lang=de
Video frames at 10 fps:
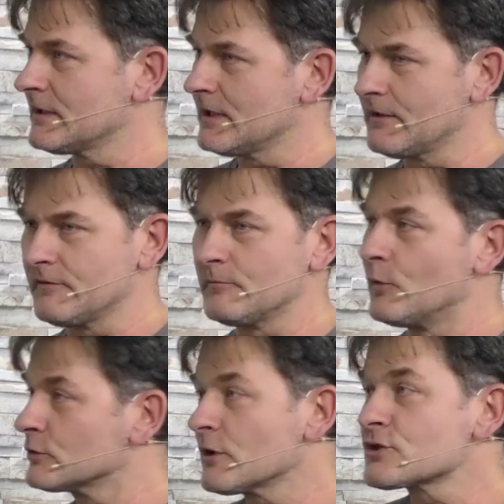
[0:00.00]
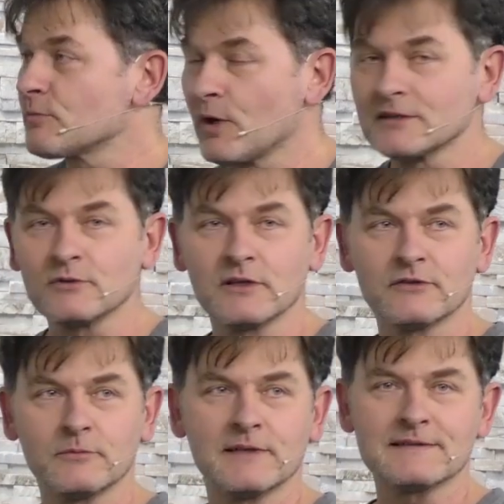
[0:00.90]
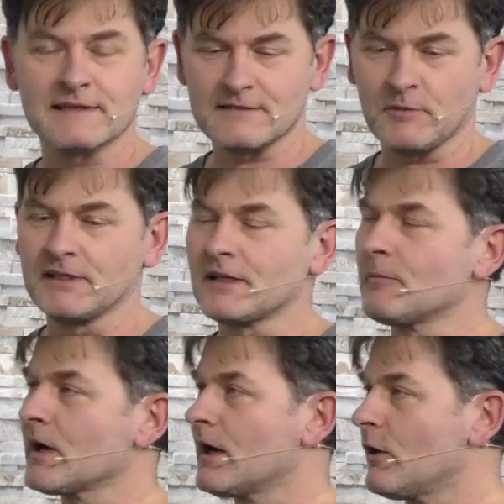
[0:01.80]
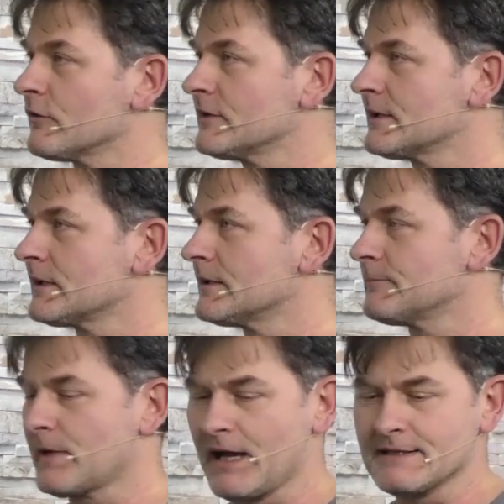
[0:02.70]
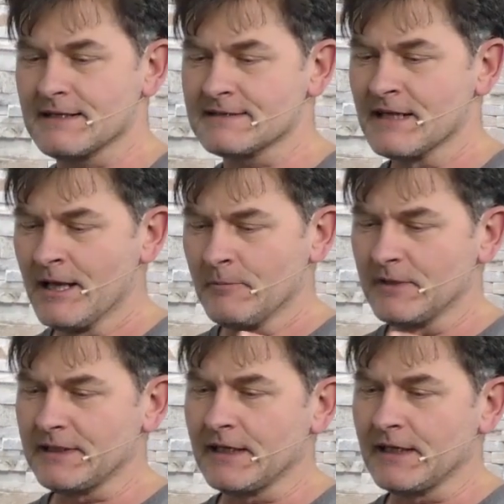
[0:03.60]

äh, Motorsport oder sowas, da sieht man die Kamera auch wieder im Einsatz mit den